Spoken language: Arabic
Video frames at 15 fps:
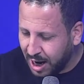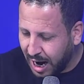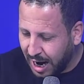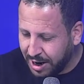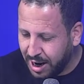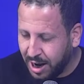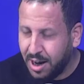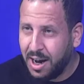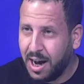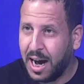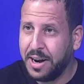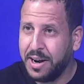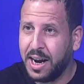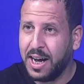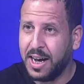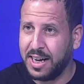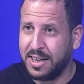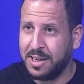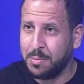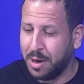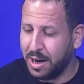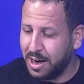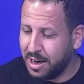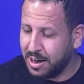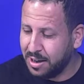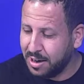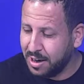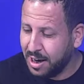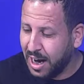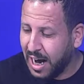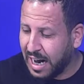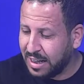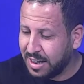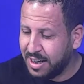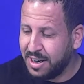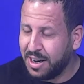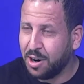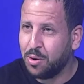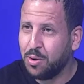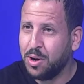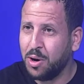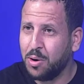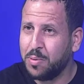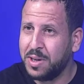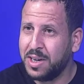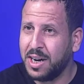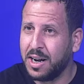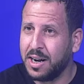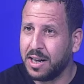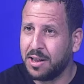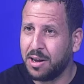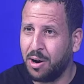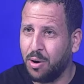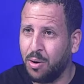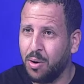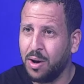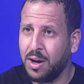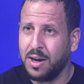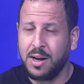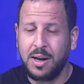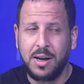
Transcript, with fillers: احنا عندنا احتمالات حطينا خويا وبدينا برشا اسامي